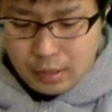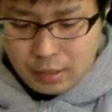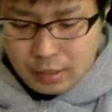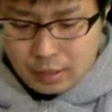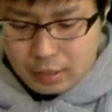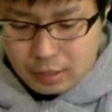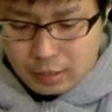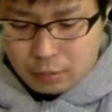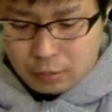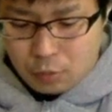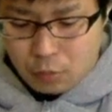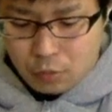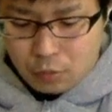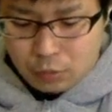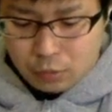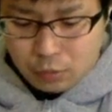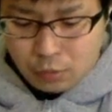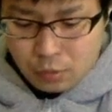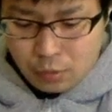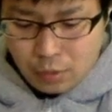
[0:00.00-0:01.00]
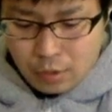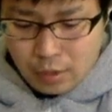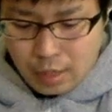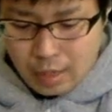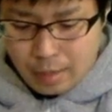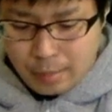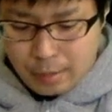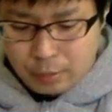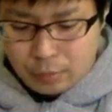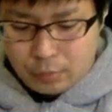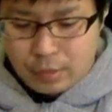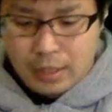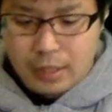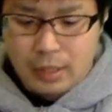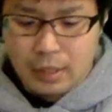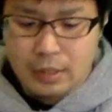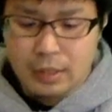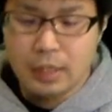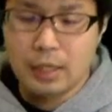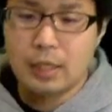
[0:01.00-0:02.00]
えっ、ー、と、ここの幅の
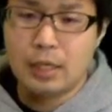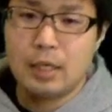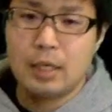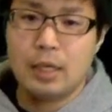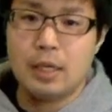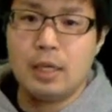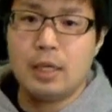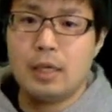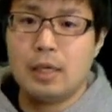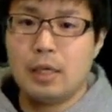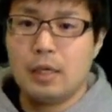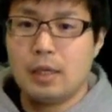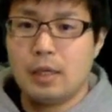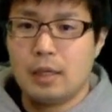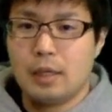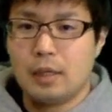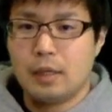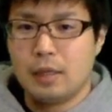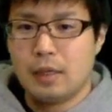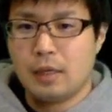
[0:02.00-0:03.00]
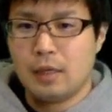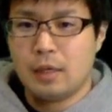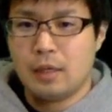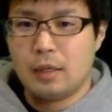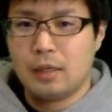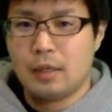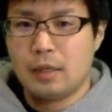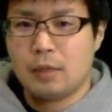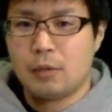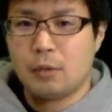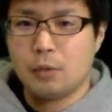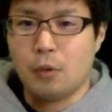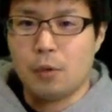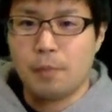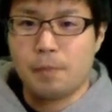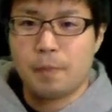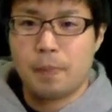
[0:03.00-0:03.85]
中に、えー、この